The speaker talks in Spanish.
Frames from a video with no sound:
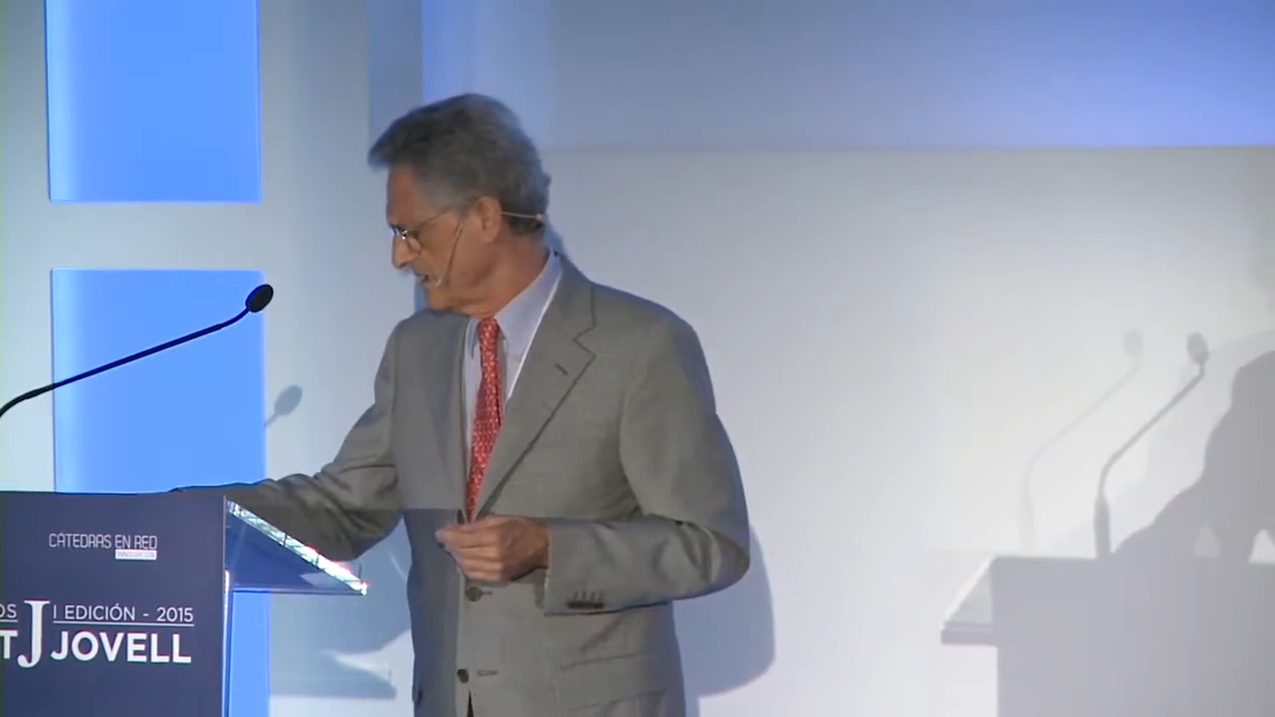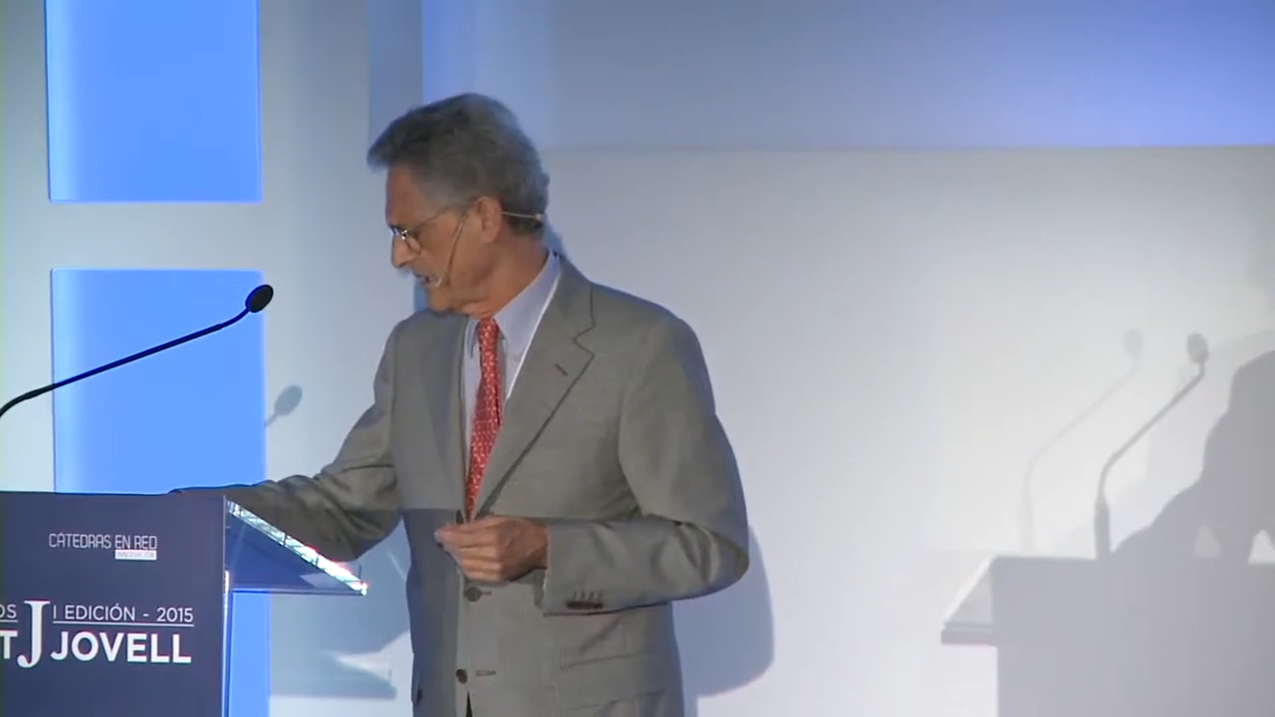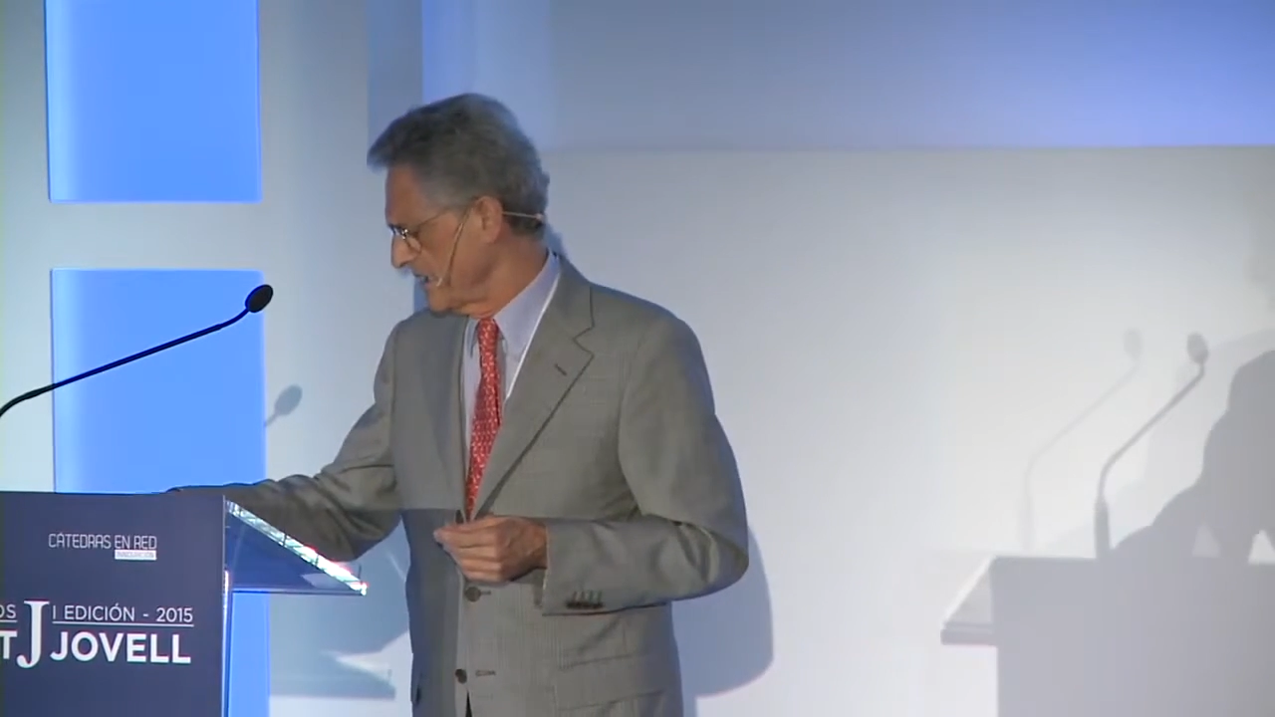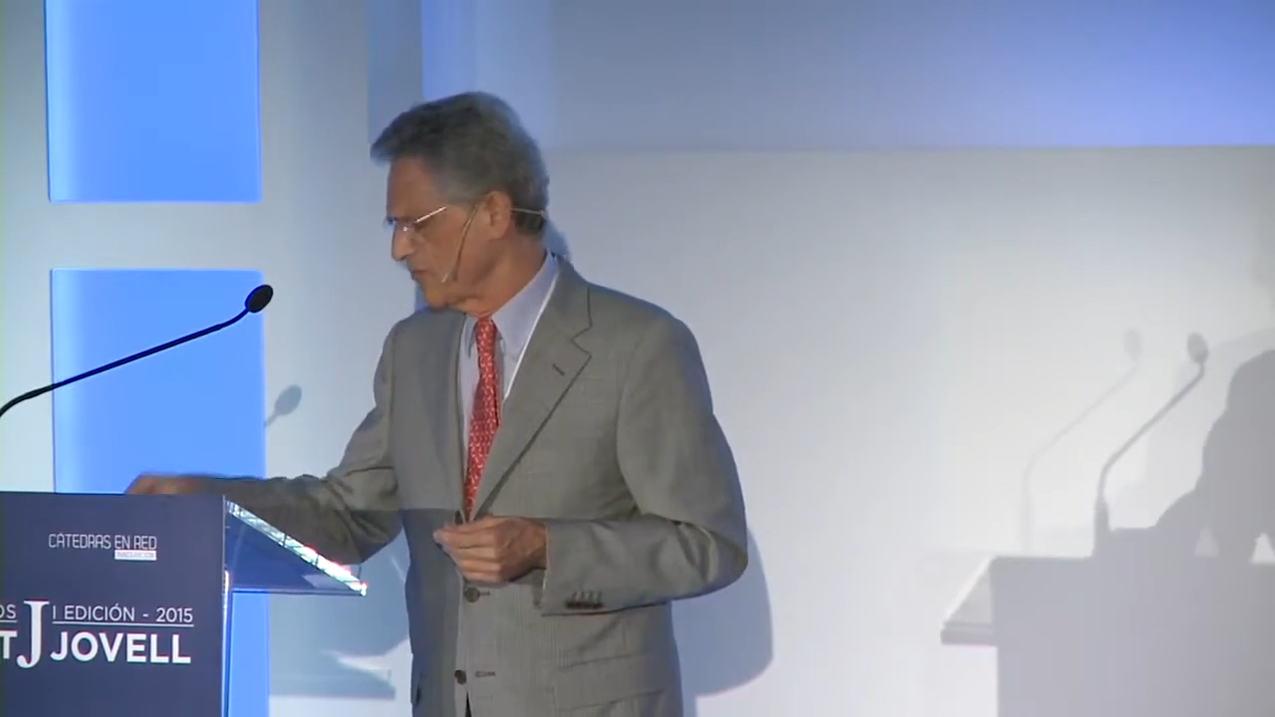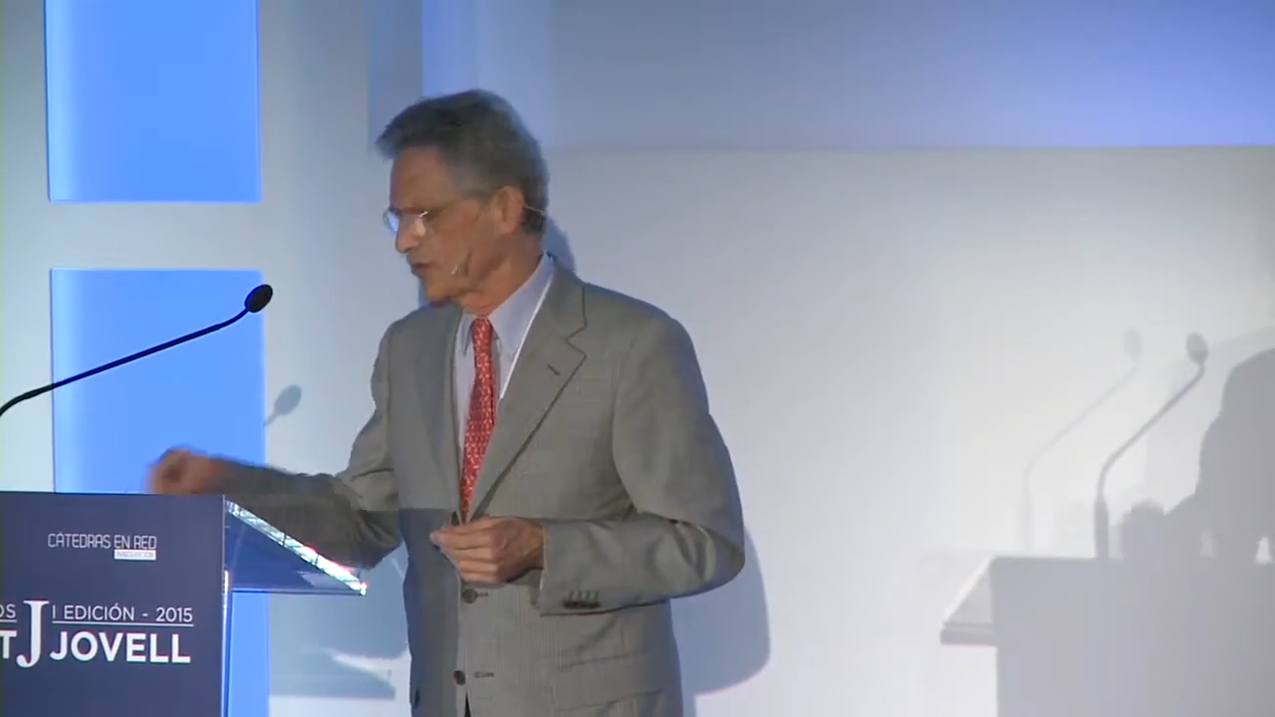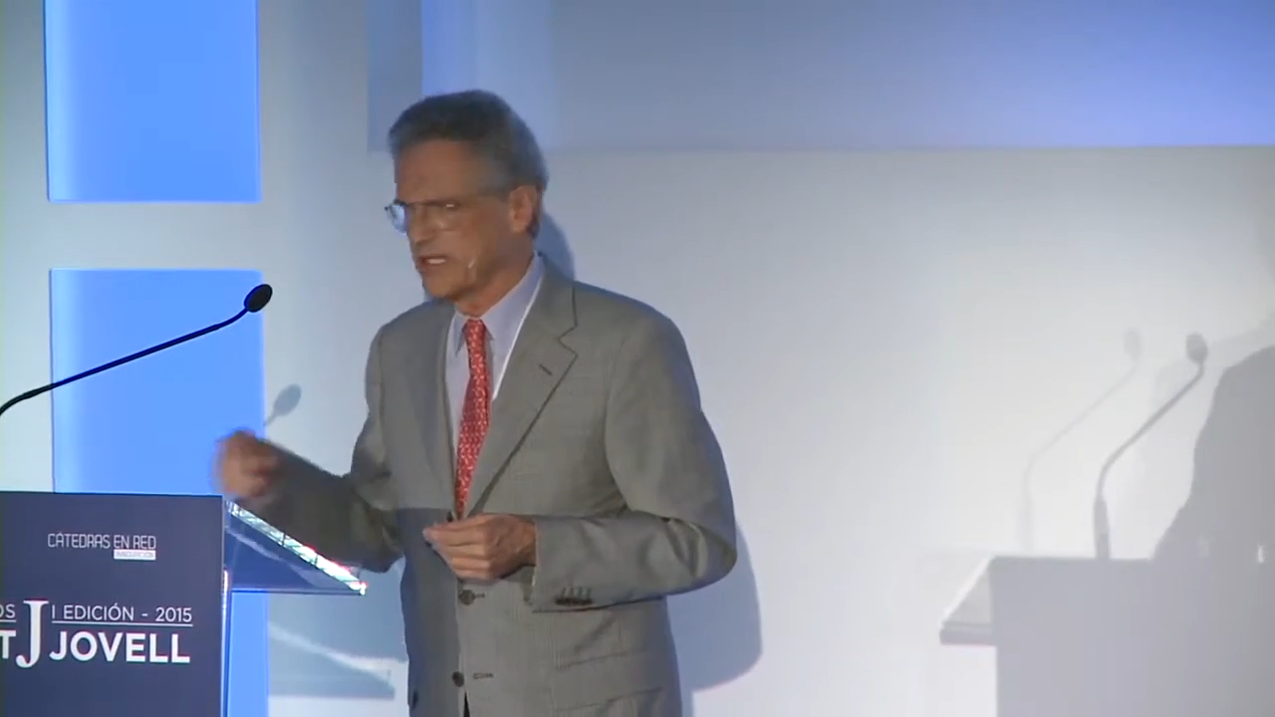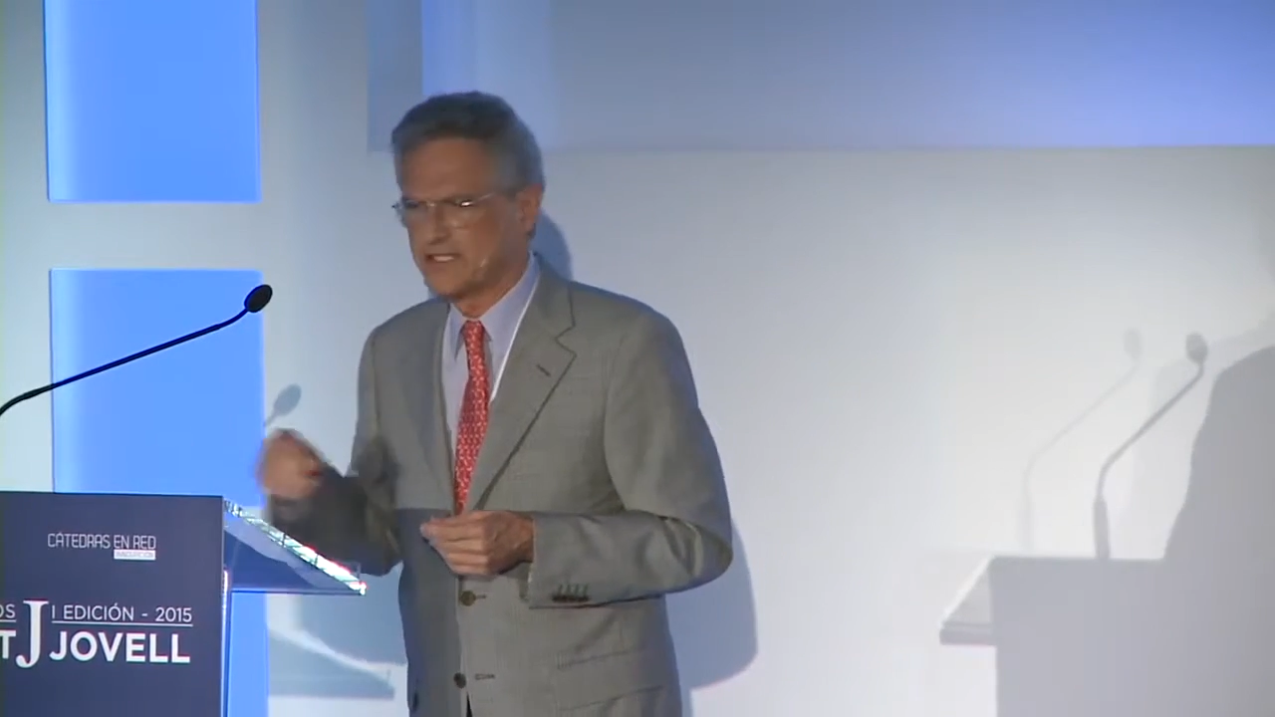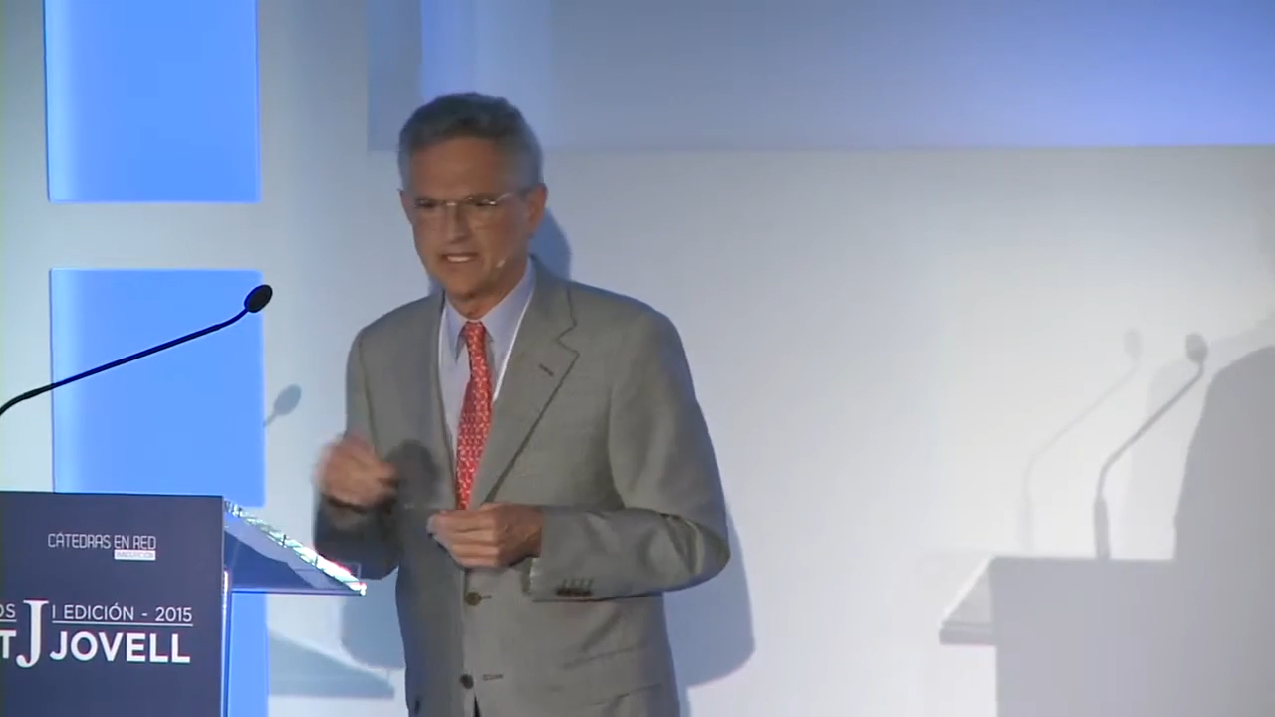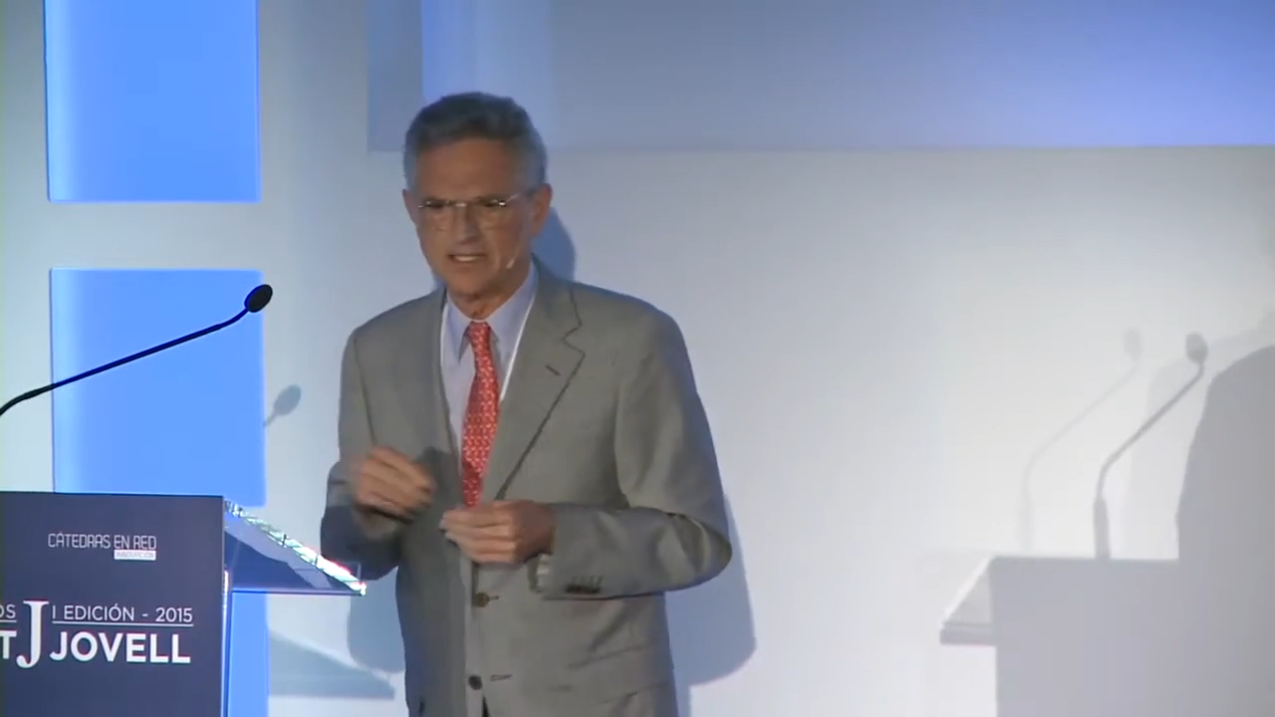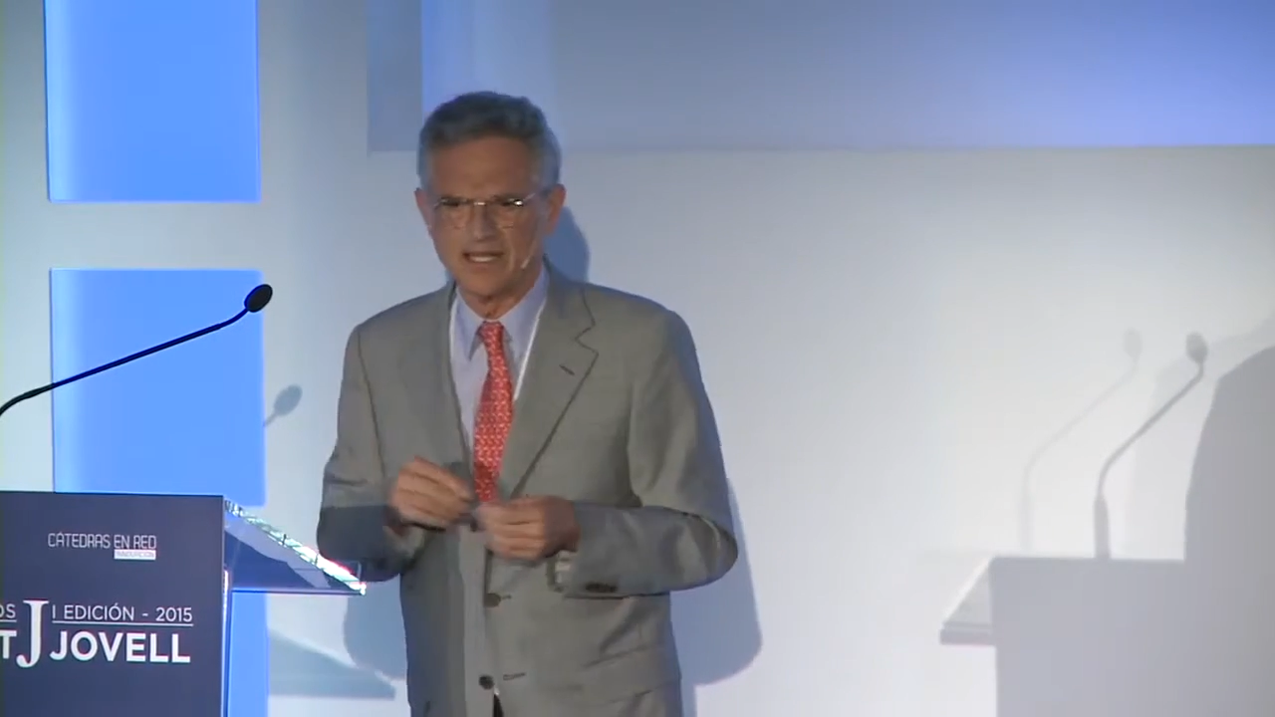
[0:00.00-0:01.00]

y tan importante que